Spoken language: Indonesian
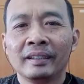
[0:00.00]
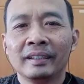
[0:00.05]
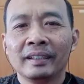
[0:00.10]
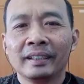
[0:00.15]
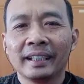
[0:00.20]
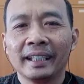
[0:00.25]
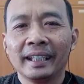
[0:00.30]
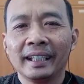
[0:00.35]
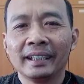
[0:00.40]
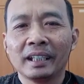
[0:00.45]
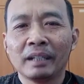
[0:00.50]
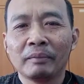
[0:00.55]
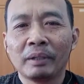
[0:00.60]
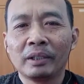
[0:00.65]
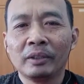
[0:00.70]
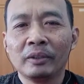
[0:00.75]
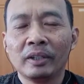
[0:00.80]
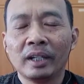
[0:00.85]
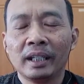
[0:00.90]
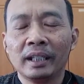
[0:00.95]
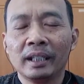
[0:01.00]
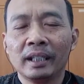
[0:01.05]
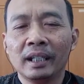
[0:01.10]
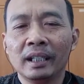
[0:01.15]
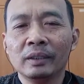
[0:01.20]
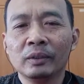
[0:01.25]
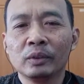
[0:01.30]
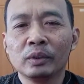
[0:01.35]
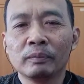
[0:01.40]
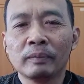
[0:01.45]
Oke, kita berdoa ya,
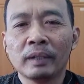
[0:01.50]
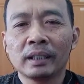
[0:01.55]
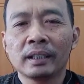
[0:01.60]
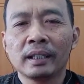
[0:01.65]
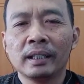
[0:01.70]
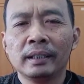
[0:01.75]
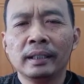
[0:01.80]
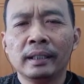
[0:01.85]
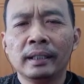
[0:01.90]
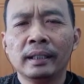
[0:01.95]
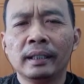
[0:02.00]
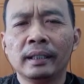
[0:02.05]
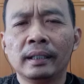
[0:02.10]
tutup matanya.